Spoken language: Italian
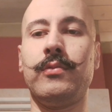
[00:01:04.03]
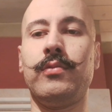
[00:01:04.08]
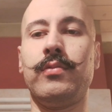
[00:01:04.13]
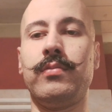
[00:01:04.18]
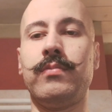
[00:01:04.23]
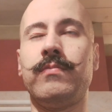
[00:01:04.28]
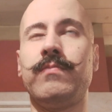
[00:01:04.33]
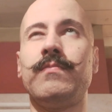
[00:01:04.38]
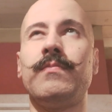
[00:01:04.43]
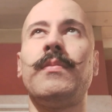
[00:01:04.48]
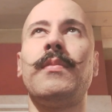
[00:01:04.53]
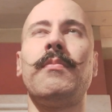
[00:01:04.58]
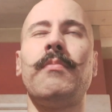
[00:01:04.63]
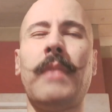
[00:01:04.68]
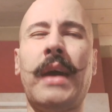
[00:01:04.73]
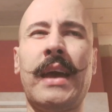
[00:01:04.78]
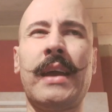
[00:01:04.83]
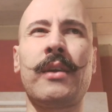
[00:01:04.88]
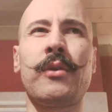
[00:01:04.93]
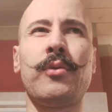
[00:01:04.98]
mm,
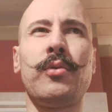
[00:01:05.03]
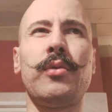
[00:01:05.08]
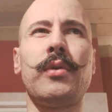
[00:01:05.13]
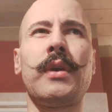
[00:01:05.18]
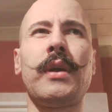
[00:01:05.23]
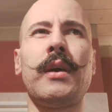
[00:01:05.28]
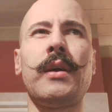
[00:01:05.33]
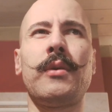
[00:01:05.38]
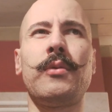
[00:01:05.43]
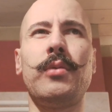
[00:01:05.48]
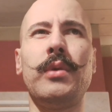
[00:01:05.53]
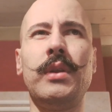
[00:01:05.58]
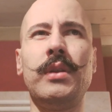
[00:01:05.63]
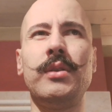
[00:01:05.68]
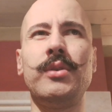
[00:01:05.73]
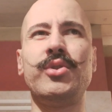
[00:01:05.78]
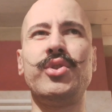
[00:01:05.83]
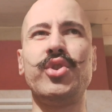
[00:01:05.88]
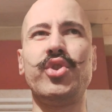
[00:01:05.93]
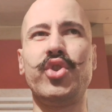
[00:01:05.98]
Mercur
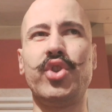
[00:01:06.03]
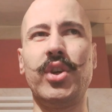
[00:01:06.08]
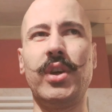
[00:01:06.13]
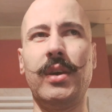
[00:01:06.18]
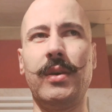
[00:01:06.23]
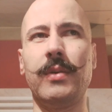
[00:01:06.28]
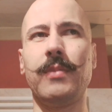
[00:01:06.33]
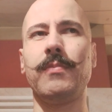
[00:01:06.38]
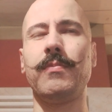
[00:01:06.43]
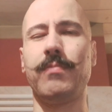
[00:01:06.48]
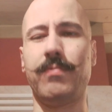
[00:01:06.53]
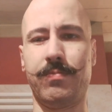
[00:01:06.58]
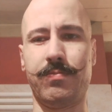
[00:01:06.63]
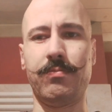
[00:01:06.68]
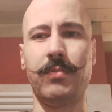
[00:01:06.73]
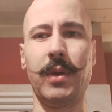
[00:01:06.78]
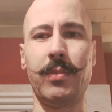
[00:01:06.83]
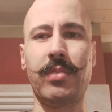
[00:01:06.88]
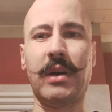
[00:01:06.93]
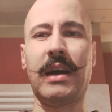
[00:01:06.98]
15C,
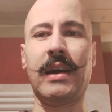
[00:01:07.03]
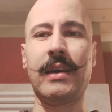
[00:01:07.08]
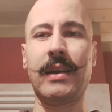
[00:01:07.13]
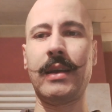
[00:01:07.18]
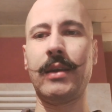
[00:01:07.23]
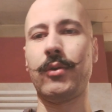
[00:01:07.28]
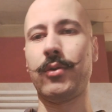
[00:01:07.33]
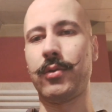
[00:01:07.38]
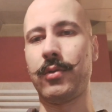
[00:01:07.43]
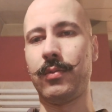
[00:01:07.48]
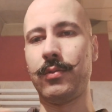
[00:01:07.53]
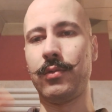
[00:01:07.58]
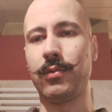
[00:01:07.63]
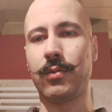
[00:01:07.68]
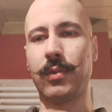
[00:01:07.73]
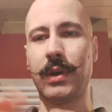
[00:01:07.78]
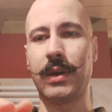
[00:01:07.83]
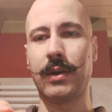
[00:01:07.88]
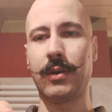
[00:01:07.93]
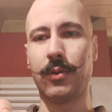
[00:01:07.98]
mi pare, o
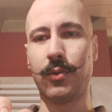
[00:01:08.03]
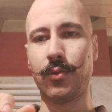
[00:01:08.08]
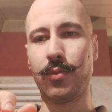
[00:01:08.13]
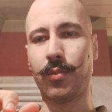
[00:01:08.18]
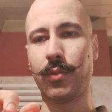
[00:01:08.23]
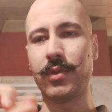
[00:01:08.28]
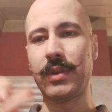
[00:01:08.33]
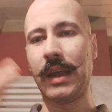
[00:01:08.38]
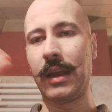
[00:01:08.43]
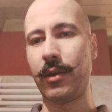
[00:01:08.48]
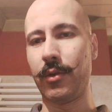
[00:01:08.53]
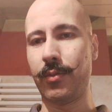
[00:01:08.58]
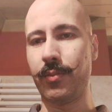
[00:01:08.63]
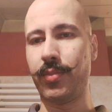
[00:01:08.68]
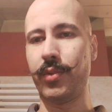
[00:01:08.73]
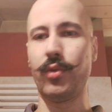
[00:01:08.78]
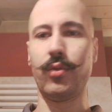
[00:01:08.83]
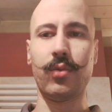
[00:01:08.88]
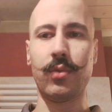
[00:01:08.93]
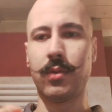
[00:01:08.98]
comunque un modello in
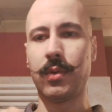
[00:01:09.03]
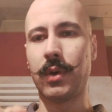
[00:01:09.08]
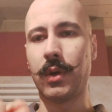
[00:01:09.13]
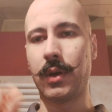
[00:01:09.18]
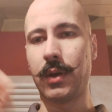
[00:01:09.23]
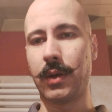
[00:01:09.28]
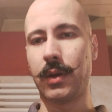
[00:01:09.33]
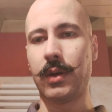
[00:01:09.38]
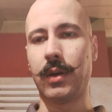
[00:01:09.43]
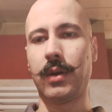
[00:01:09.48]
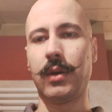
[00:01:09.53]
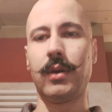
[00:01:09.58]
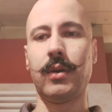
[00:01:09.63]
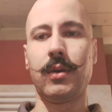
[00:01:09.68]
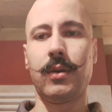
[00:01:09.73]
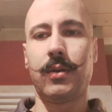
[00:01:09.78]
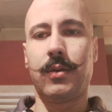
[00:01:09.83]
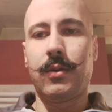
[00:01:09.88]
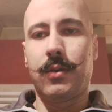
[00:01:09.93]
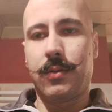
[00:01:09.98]
più,
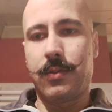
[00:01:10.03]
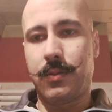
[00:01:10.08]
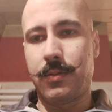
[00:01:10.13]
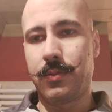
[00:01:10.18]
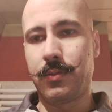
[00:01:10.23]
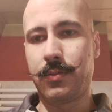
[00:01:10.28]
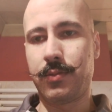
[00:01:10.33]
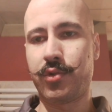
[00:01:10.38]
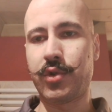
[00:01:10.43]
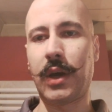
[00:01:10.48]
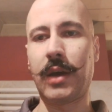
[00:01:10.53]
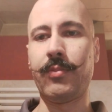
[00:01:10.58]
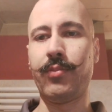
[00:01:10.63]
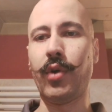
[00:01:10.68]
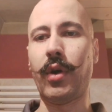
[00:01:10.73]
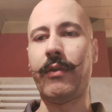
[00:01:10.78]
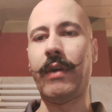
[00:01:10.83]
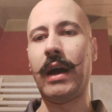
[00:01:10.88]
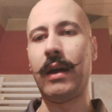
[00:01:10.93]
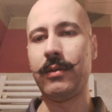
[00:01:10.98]
cioè
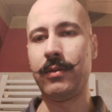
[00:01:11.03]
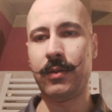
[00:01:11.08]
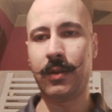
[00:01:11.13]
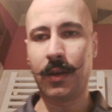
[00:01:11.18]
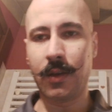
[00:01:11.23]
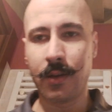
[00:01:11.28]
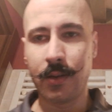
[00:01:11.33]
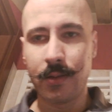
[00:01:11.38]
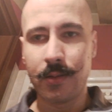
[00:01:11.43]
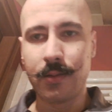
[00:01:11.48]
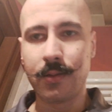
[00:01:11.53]
più avanti.